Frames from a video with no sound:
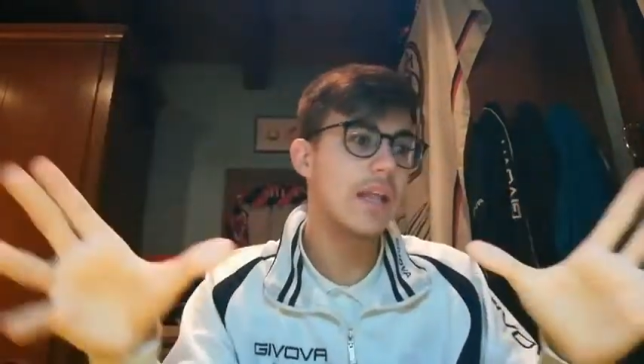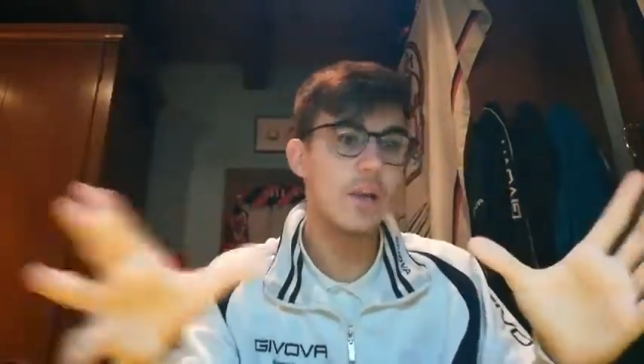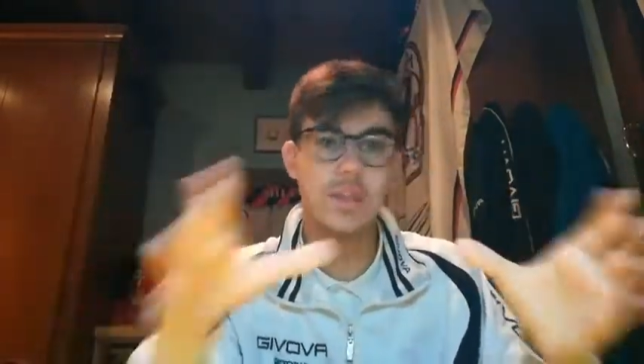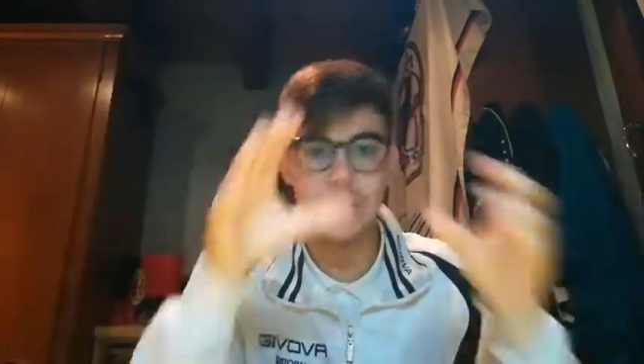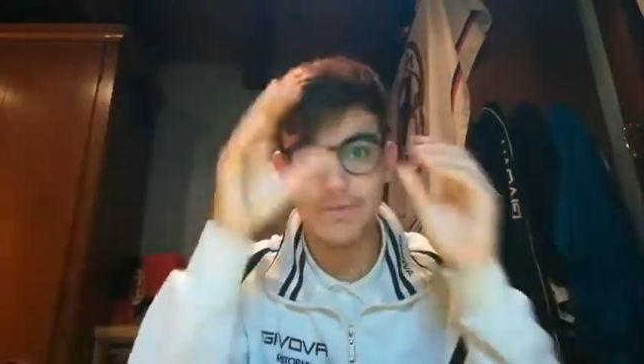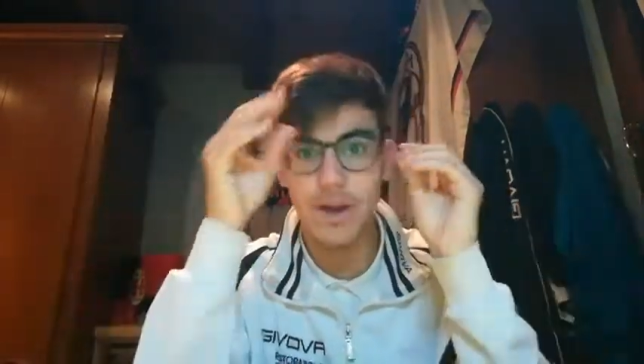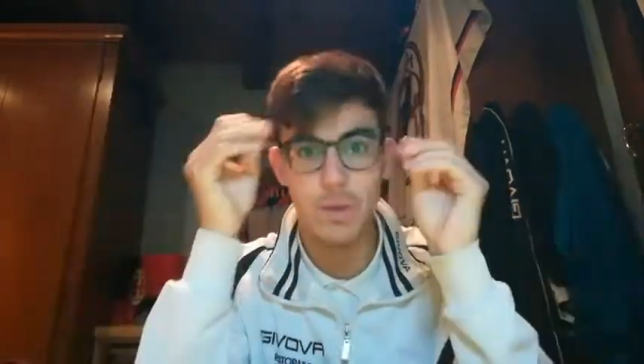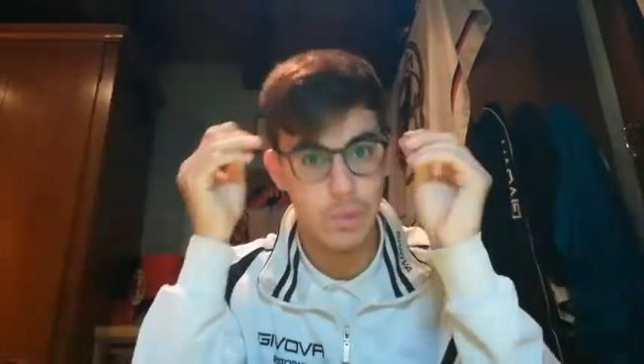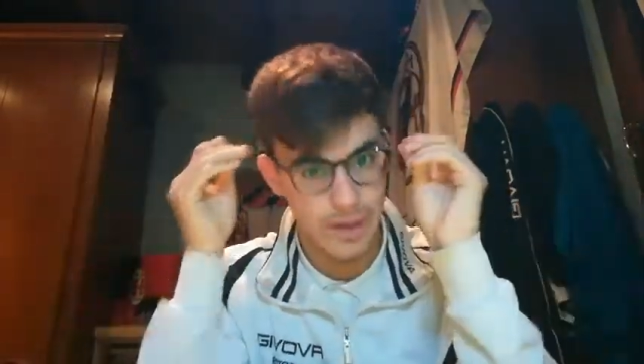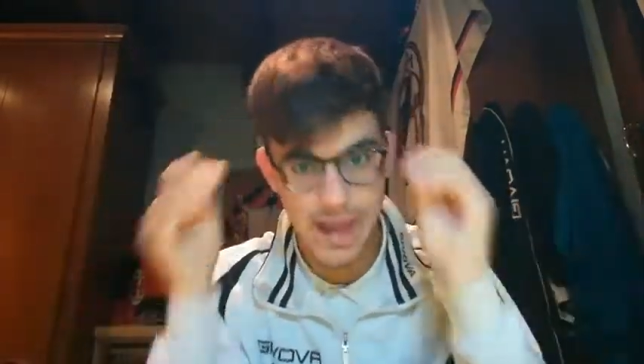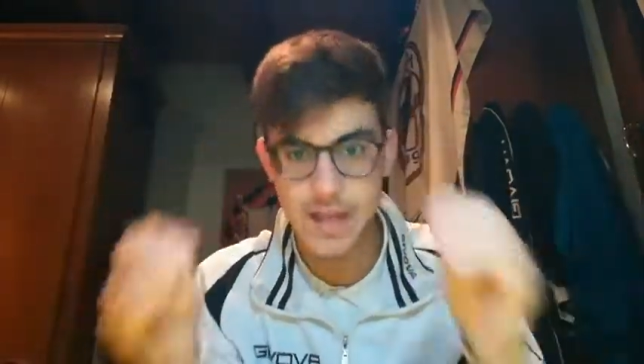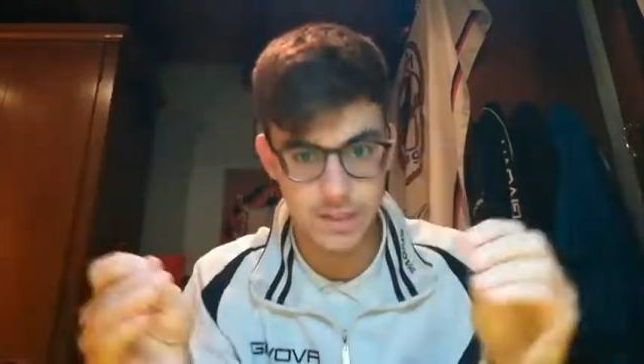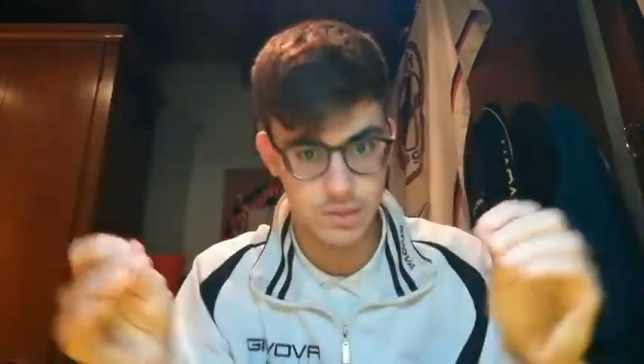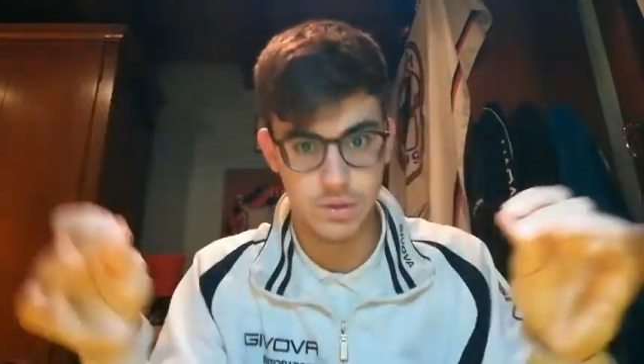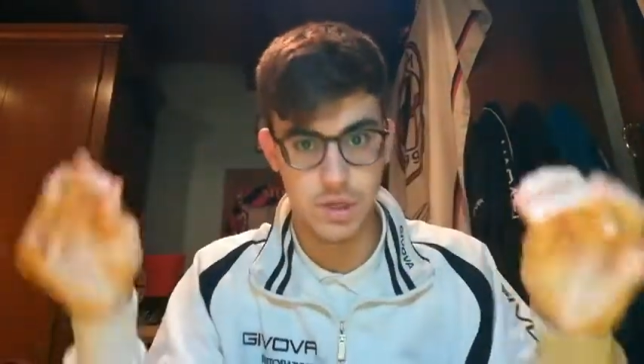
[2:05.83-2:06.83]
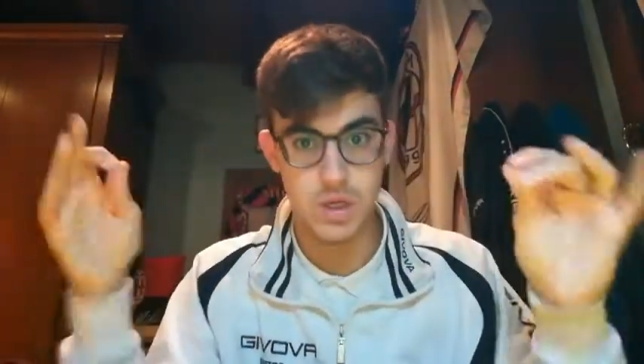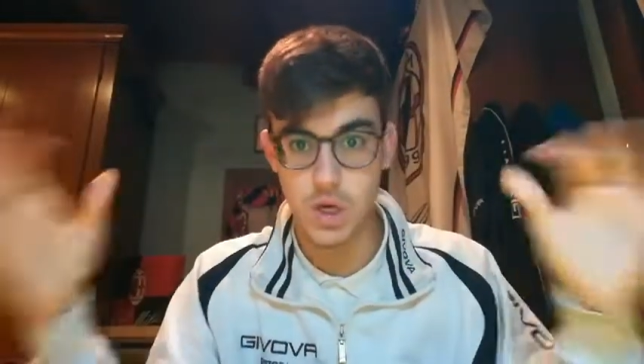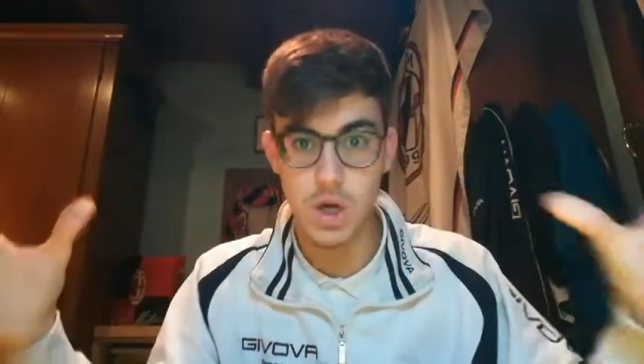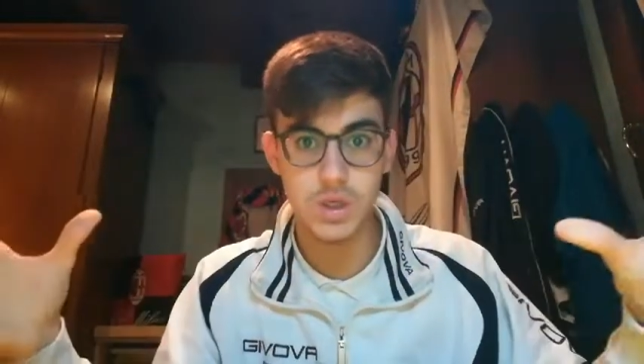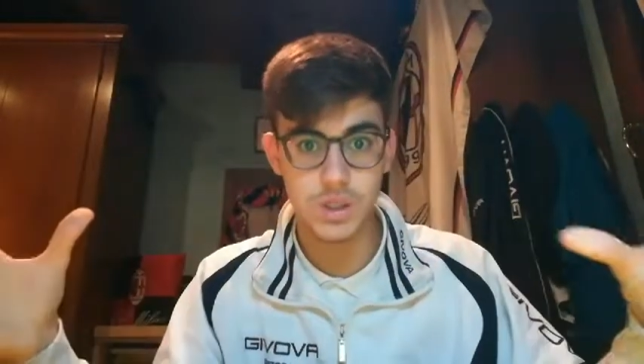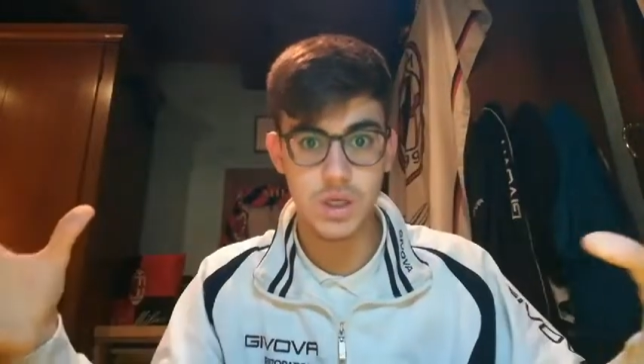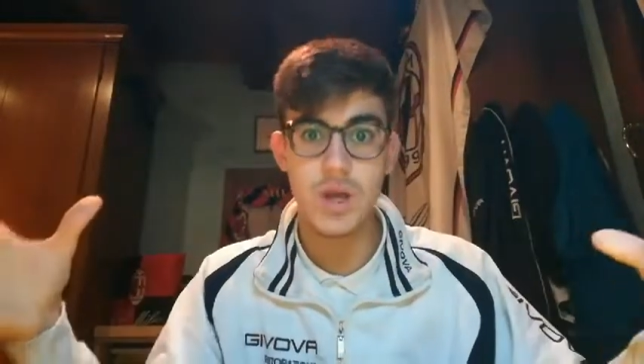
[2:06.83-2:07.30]
non sa fare un cazzo di
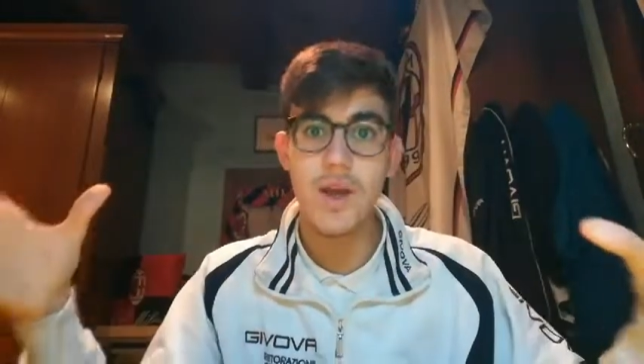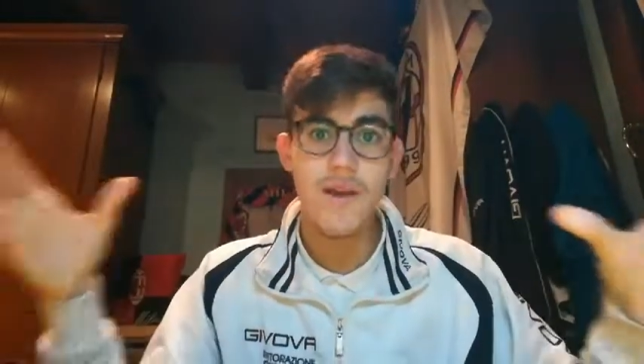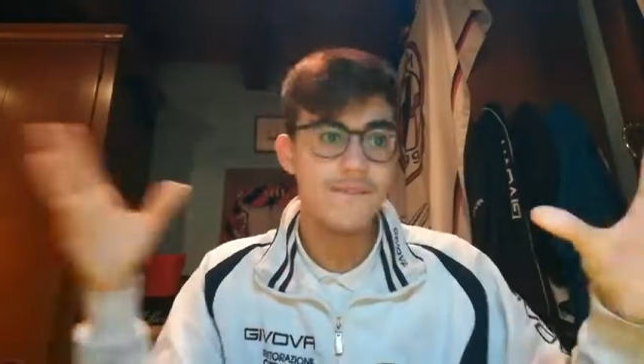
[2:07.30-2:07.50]
cross.